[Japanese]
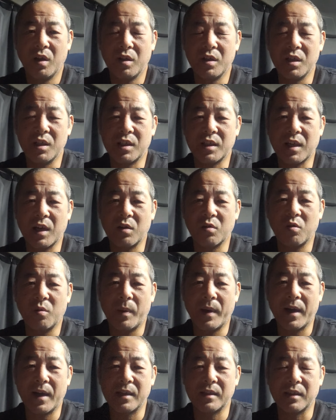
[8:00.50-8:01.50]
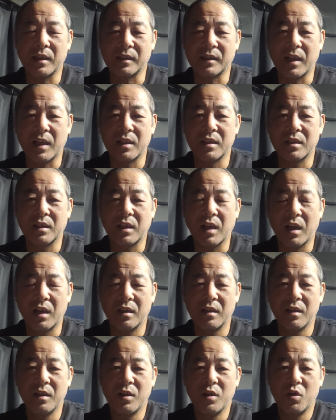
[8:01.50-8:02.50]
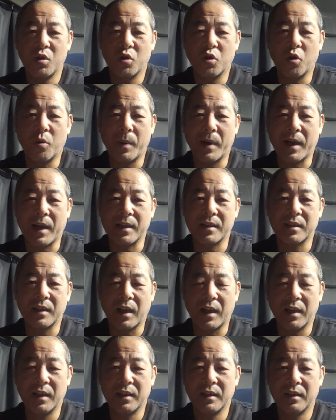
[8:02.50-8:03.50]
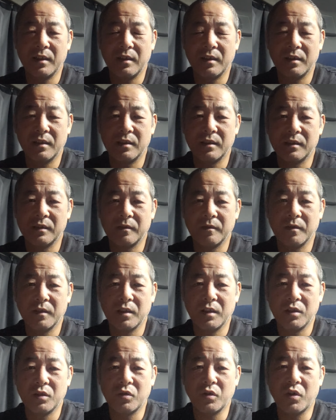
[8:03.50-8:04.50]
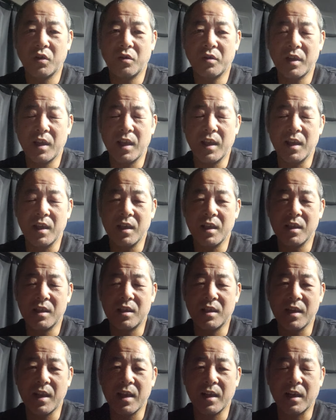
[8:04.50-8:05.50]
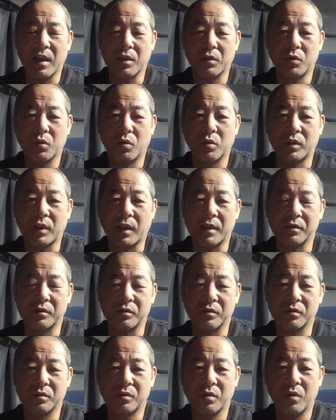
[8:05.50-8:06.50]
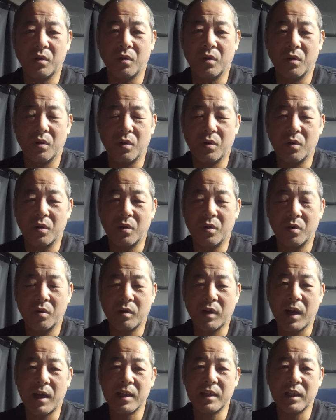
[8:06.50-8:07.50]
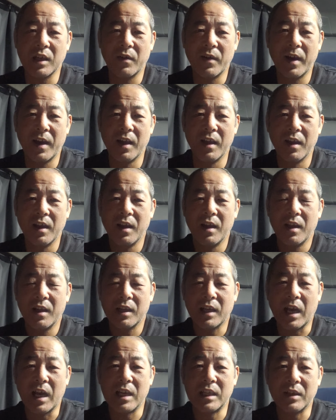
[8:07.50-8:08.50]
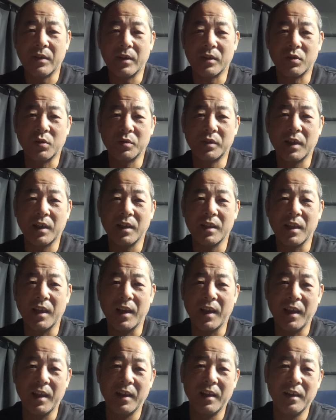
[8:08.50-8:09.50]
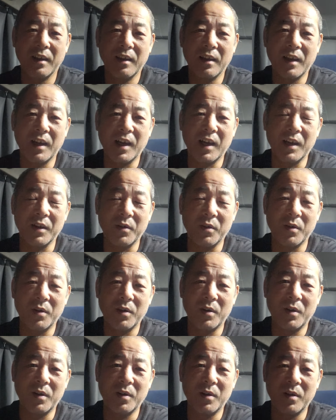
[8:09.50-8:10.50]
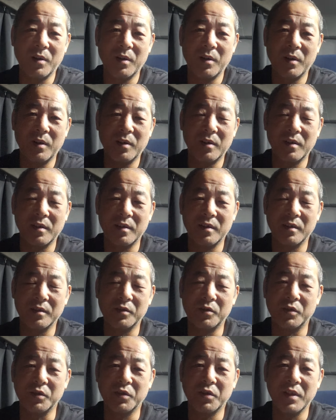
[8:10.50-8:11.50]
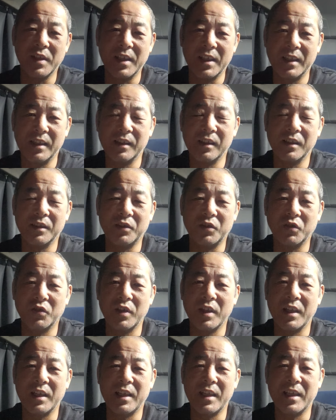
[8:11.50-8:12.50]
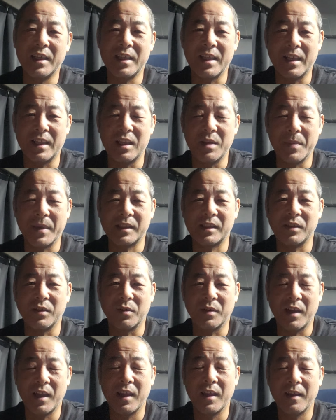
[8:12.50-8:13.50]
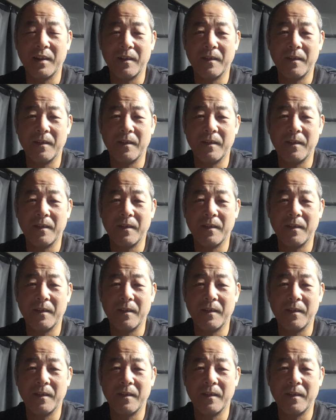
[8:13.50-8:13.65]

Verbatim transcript: 2時間ごまかした、3時間ごまかした。それをね、1年間通ったりすると、会社は、会社はそんだけでね、あのー、ずるい、ずるい利益が出ますよね。